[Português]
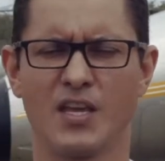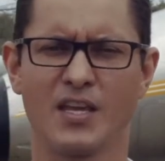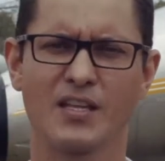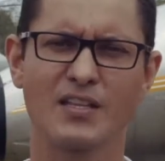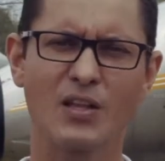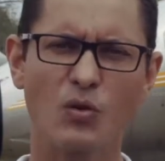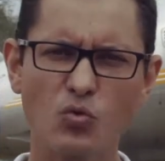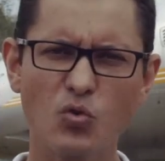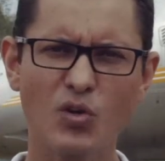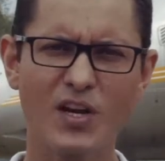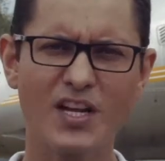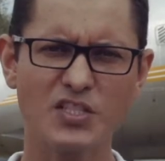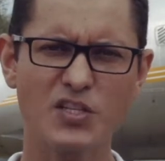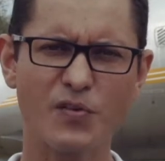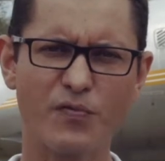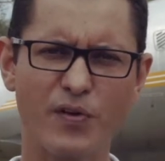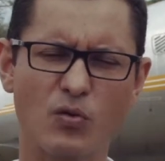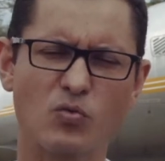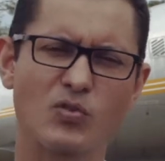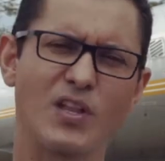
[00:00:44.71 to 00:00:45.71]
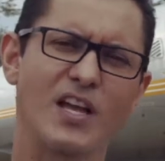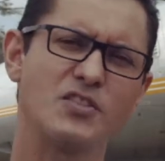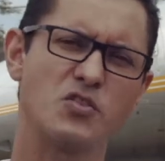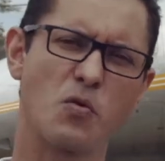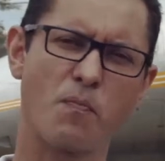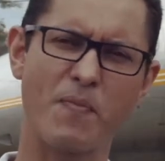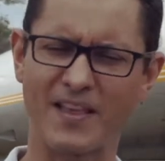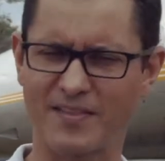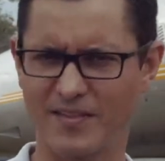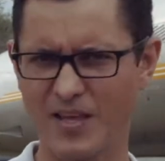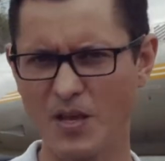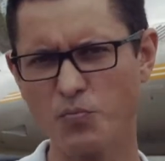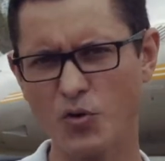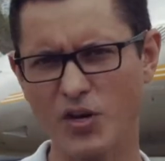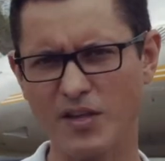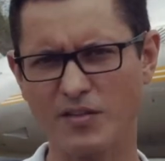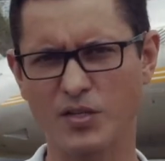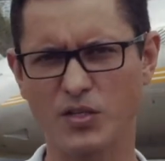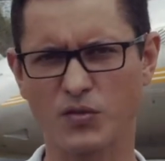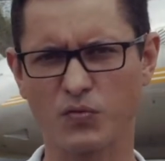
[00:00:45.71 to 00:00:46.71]
Então, durante a faculdade, eu passei por
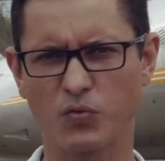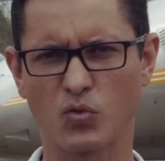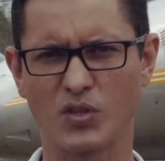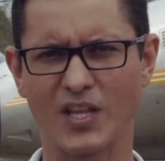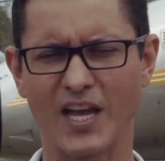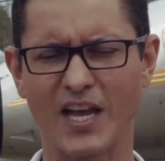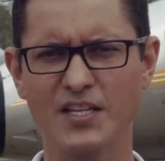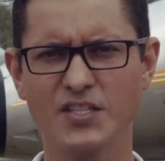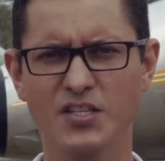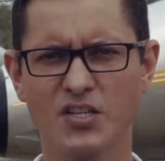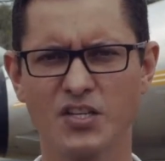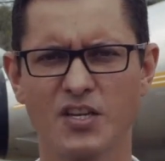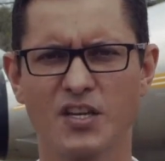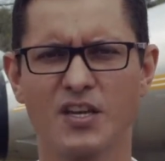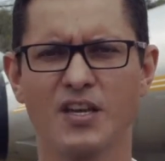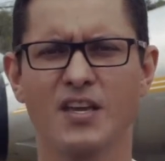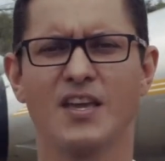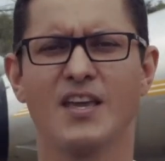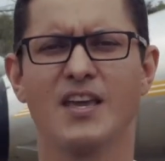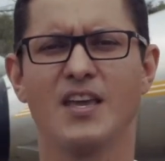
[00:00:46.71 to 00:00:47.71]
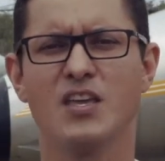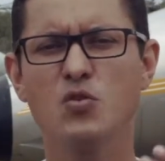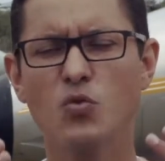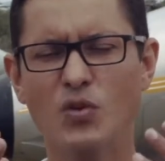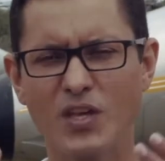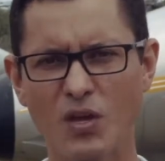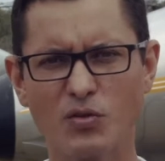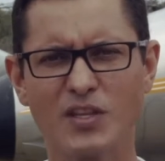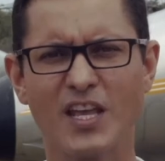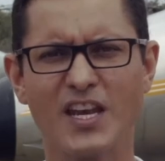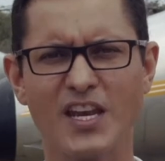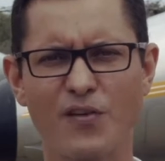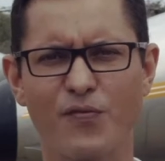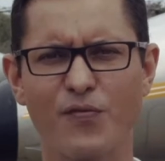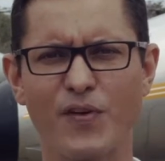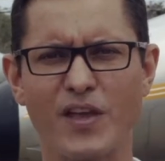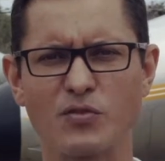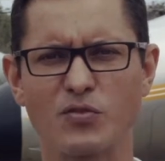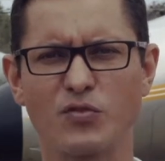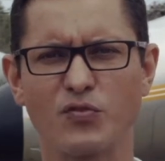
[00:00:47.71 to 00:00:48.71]
essa dificuldade e o que eu teria
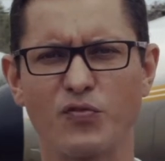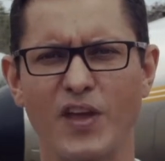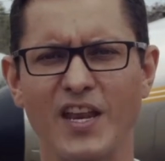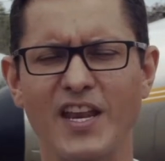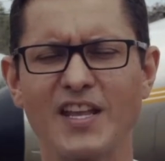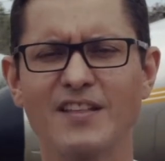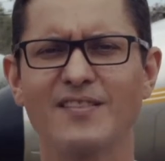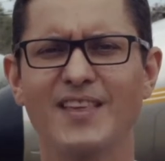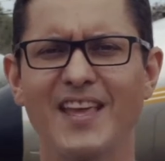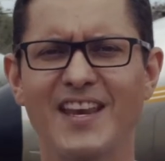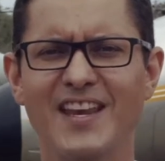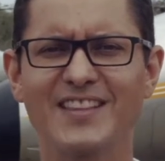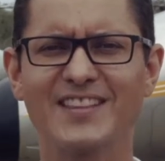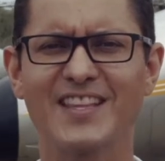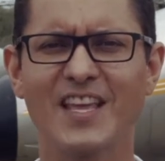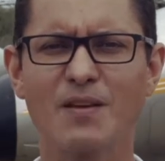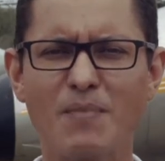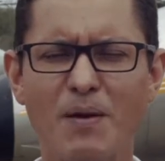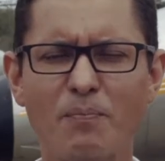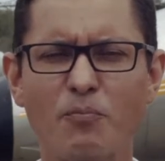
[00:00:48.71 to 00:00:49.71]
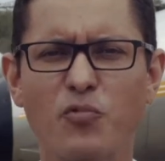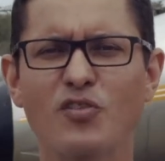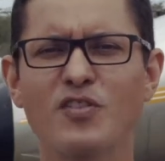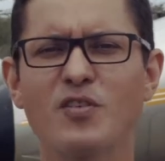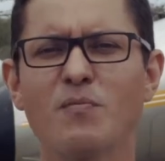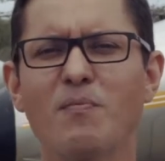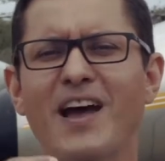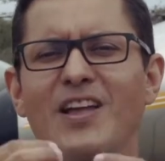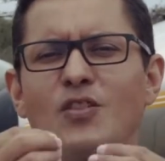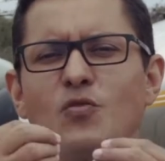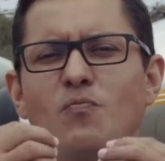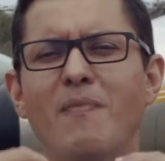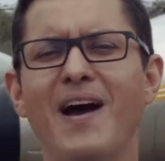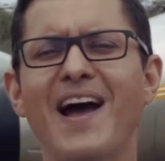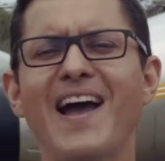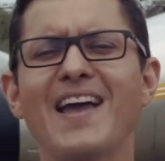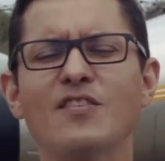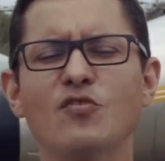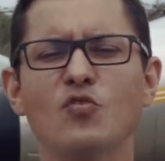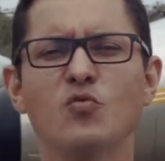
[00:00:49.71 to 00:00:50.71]
feito diferente seria ter me aproximado
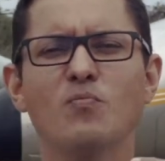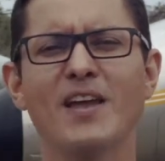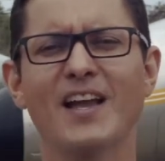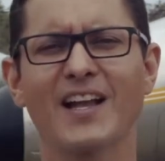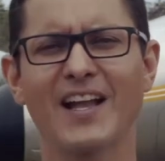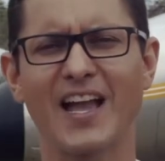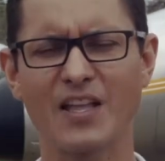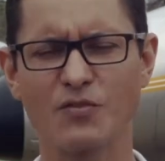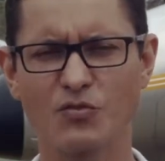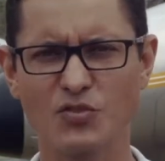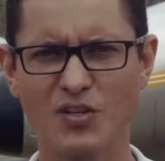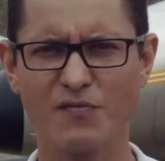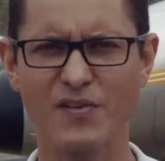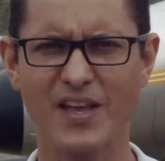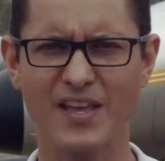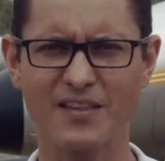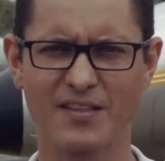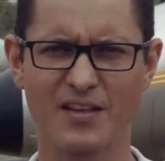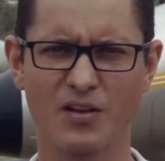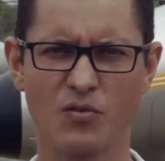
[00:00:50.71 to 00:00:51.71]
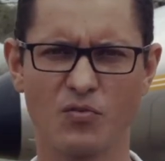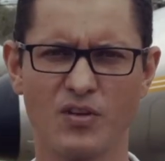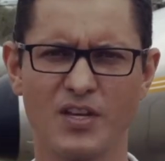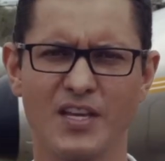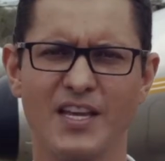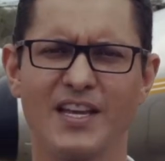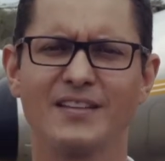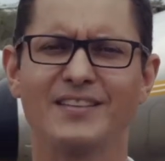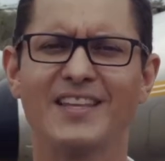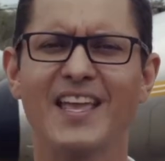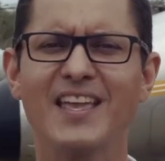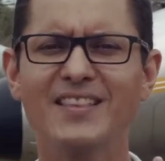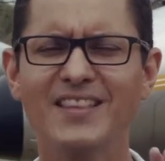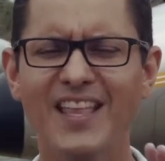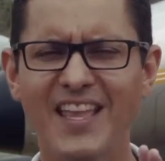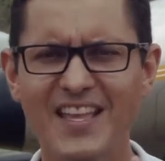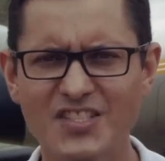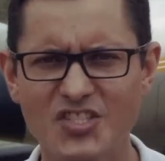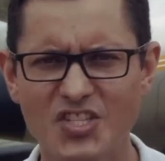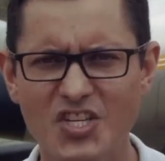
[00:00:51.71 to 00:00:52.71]
mais do mercado de aviação, ter
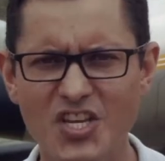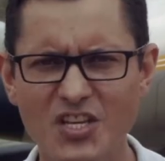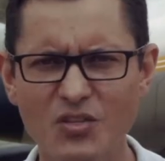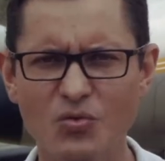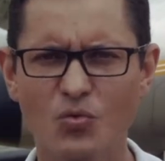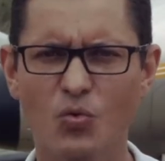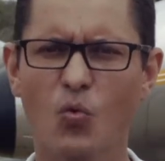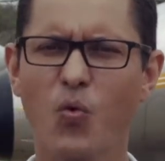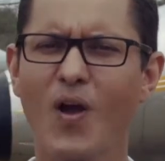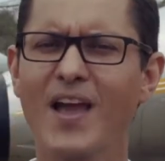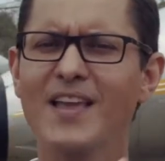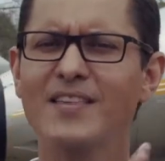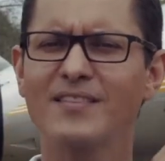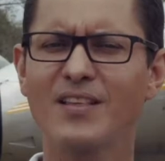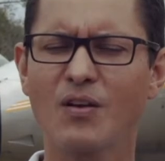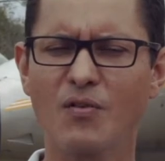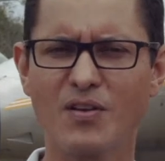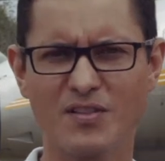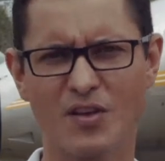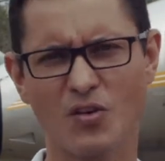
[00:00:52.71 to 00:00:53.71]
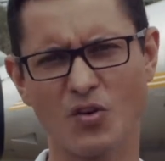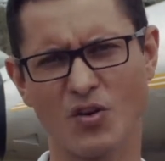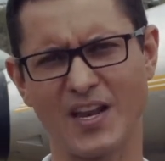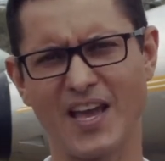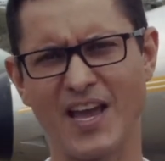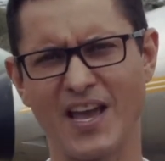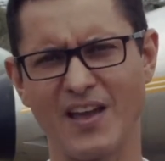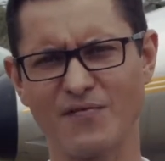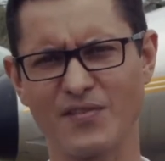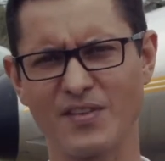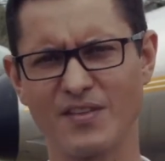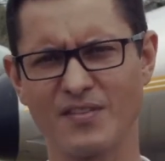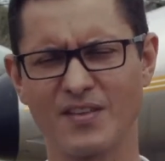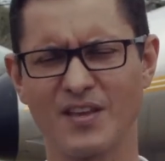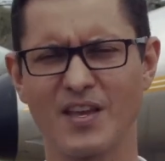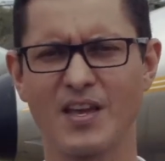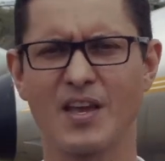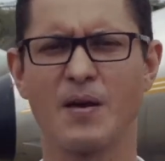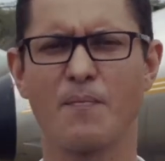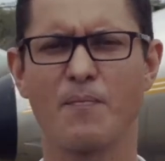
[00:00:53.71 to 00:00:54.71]
entendido quais são as aeronaves,
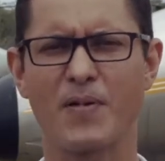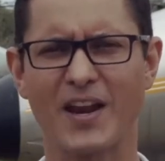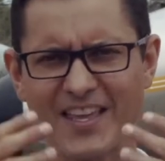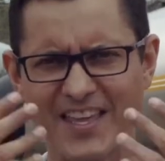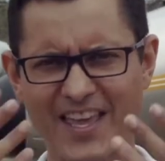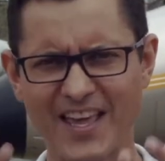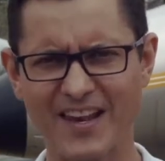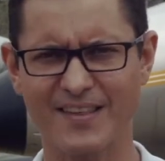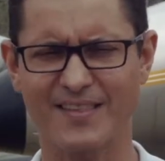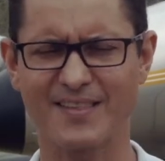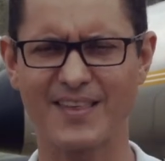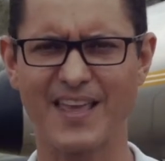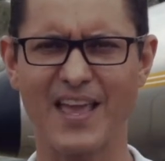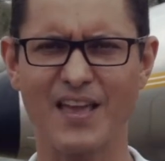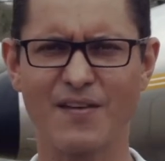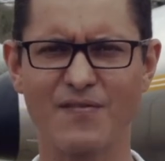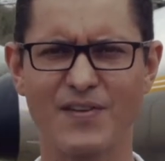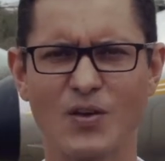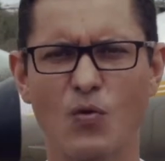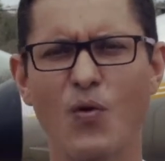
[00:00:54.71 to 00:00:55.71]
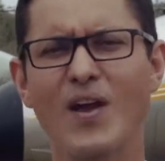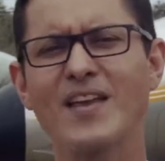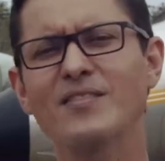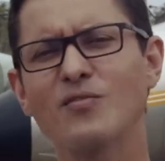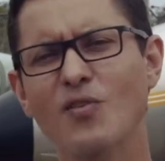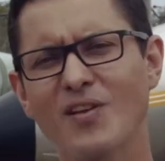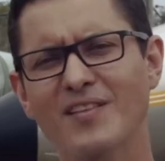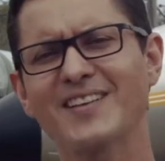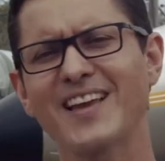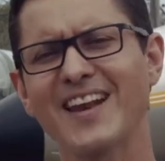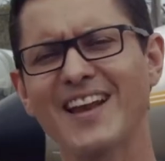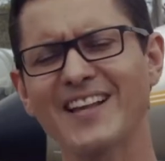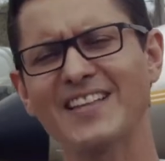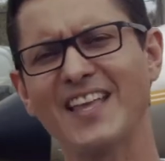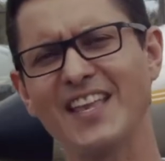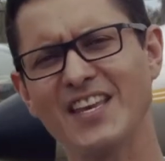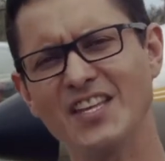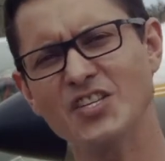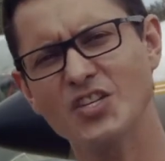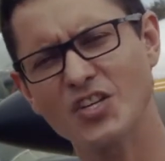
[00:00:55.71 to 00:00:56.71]
para que elas servem, quais são as
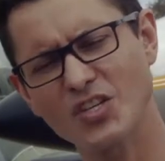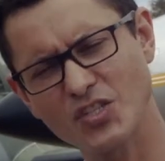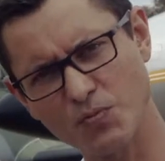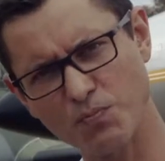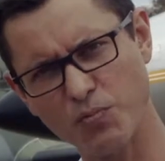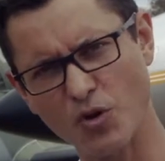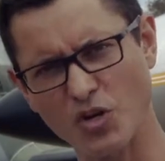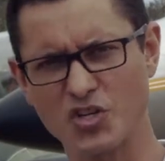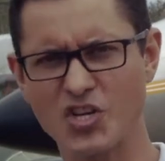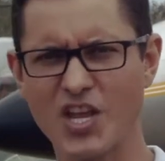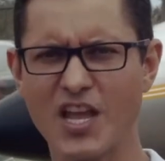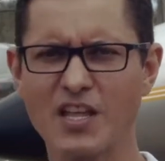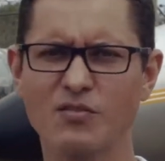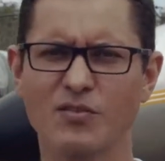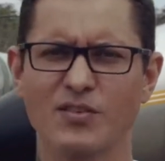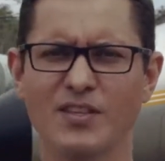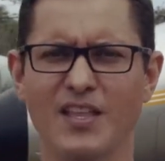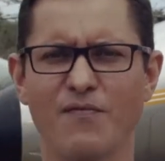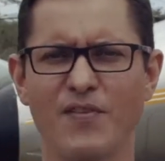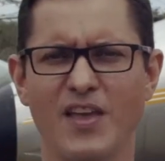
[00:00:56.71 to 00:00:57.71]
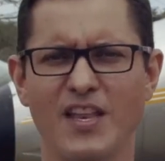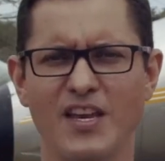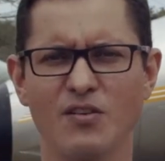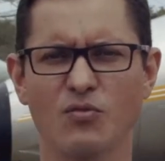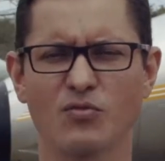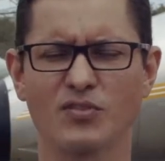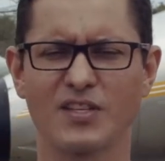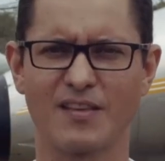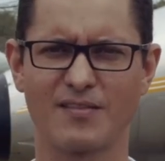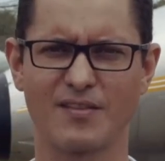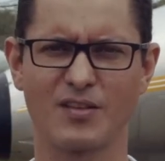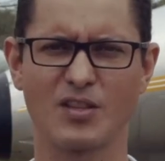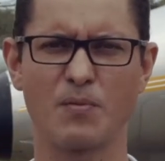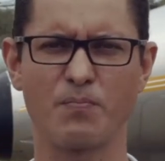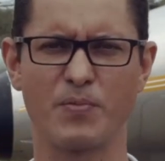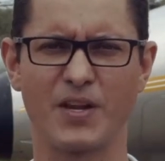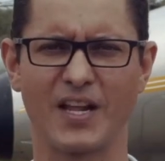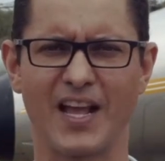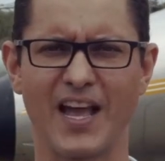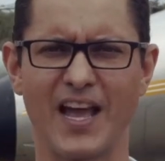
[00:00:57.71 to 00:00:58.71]
características de projeto que deveriam ter sido
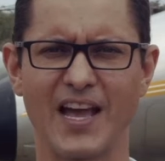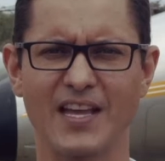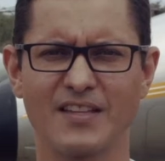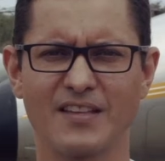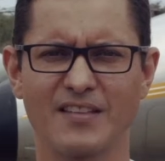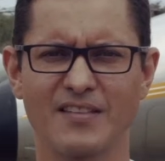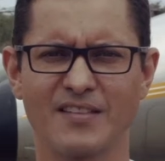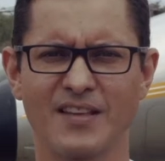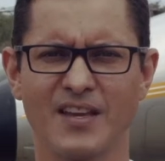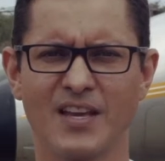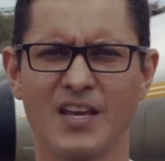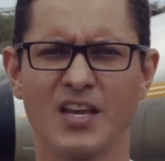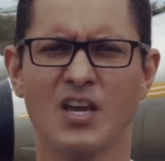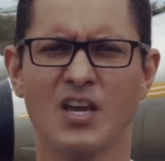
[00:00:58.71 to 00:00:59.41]
aplicadas,